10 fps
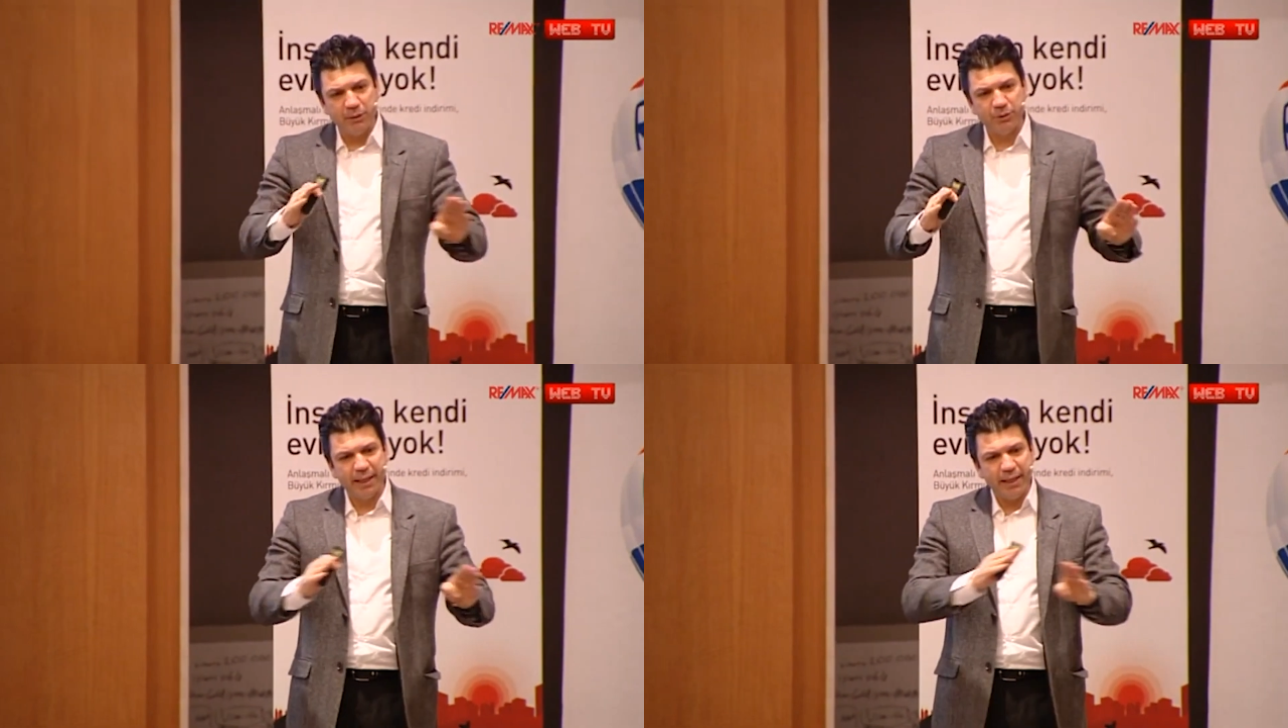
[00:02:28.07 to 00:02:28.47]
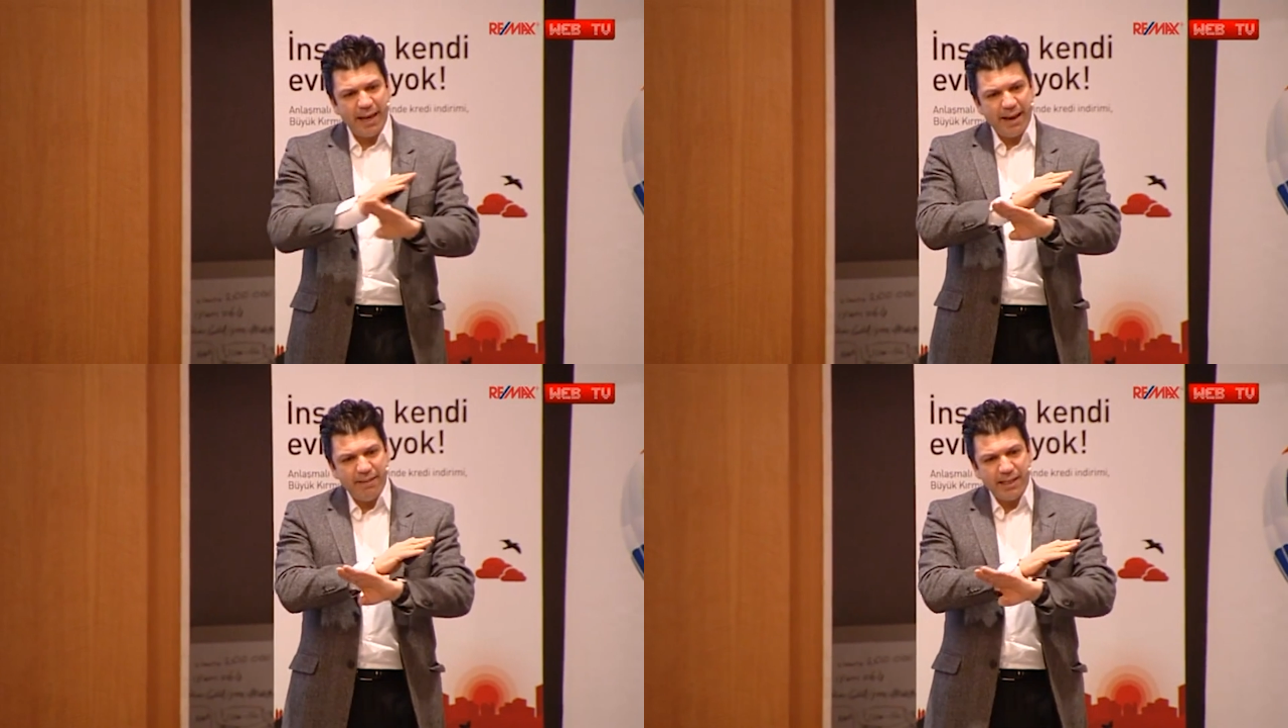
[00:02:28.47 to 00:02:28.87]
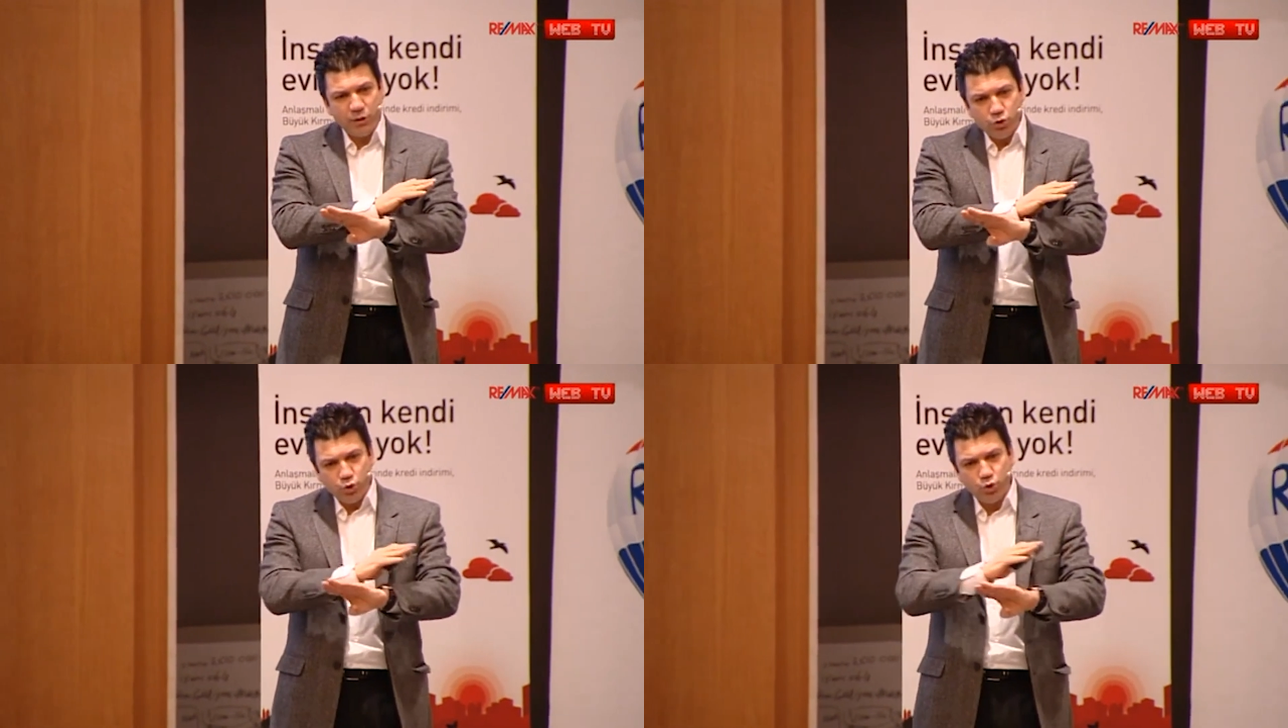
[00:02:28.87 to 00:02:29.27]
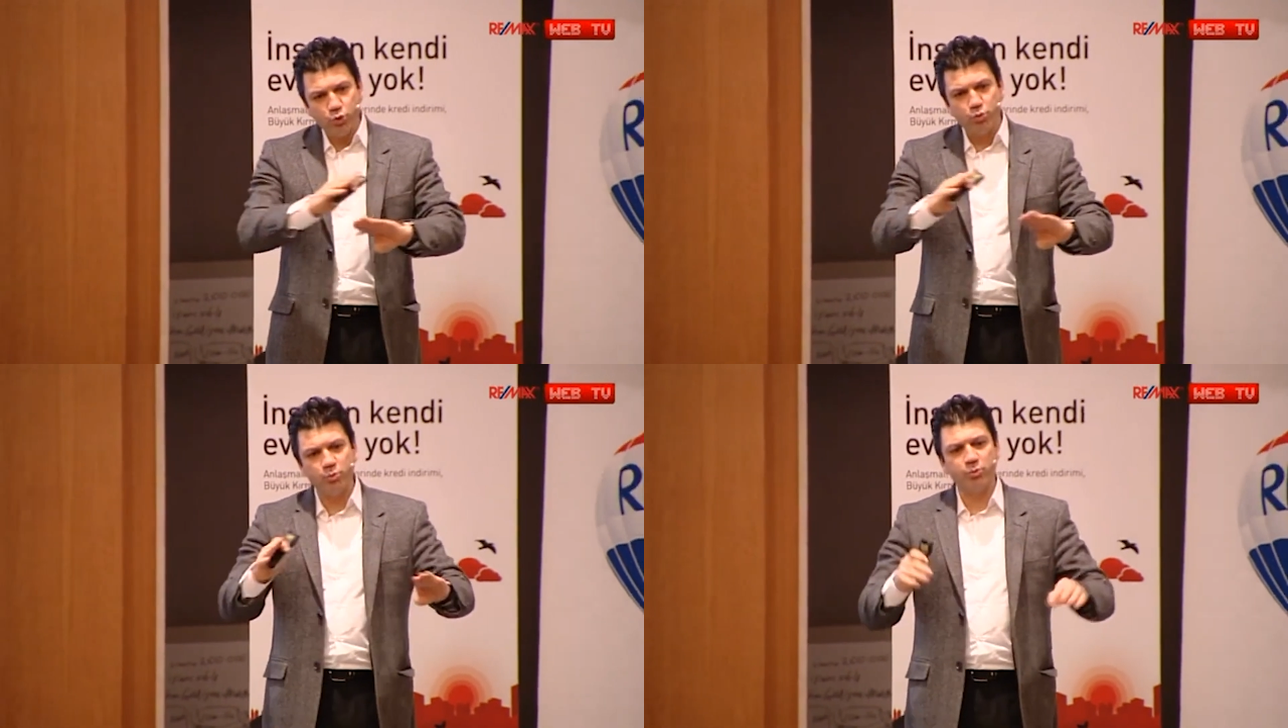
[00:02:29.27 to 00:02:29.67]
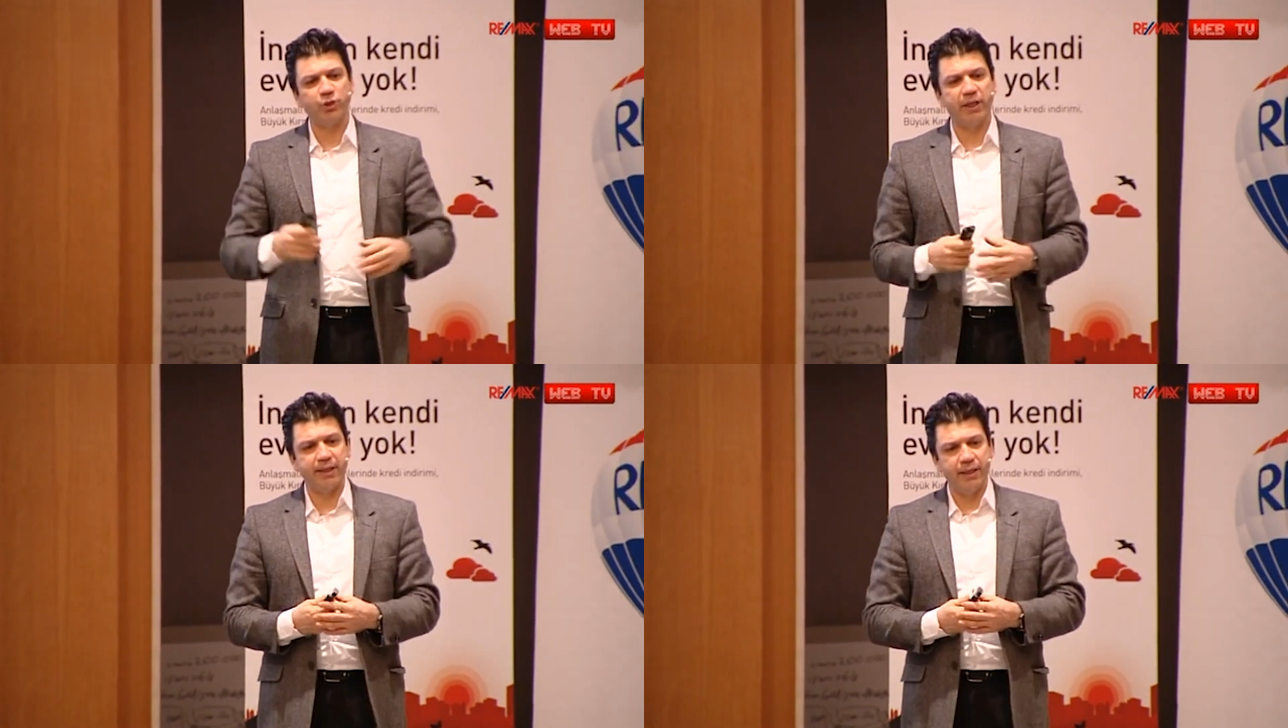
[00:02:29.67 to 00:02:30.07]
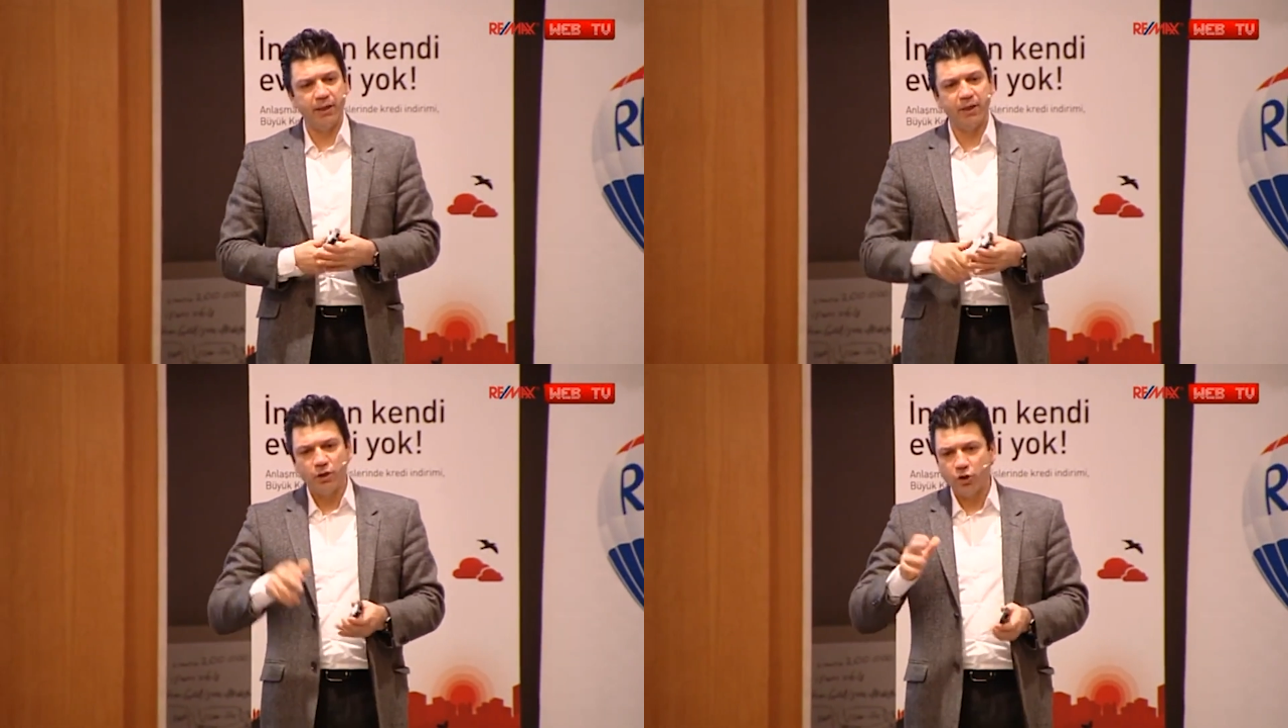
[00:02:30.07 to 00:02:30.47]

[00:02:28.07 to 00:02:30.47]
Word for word: iyi bir şekilde evle ilgili tüm şeyleri,